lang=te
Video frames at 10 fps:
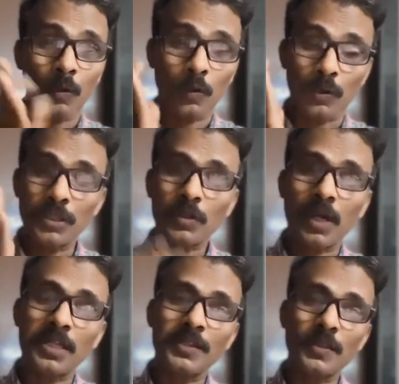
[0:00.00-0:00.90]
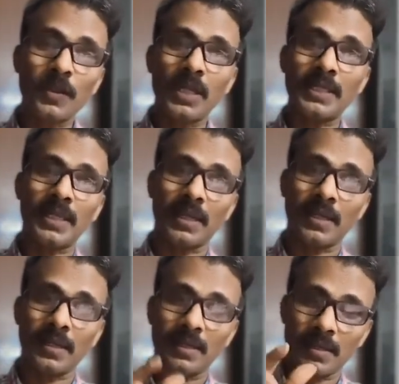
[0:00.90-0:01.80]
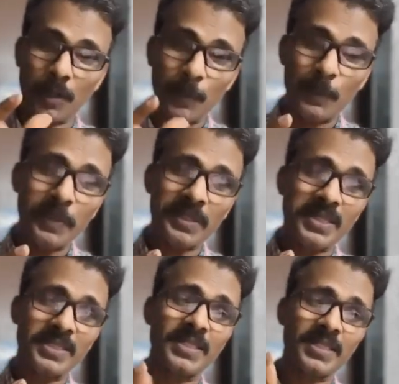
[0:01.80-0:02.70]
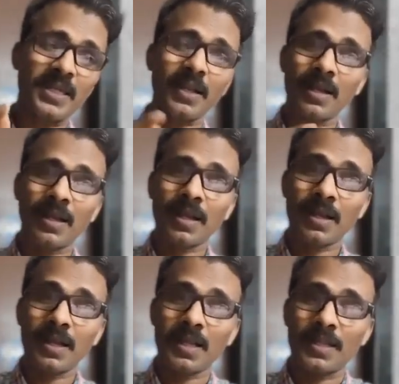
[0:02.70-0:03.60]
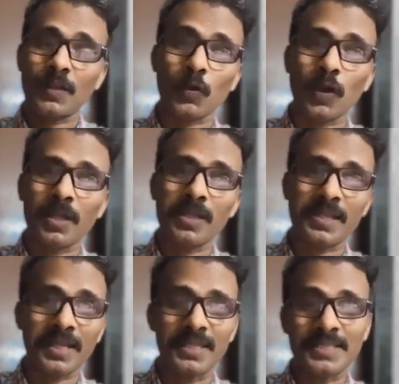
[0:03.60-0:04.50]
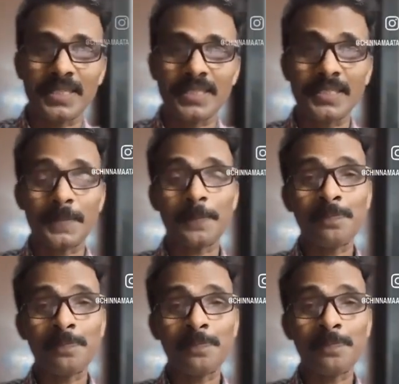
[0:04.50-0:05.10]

కొన్ని కాలేజీల్లో అయితే కంప్యూటర్ సైన్స్కి రకరకాలైన తోకలు తగిలించేసి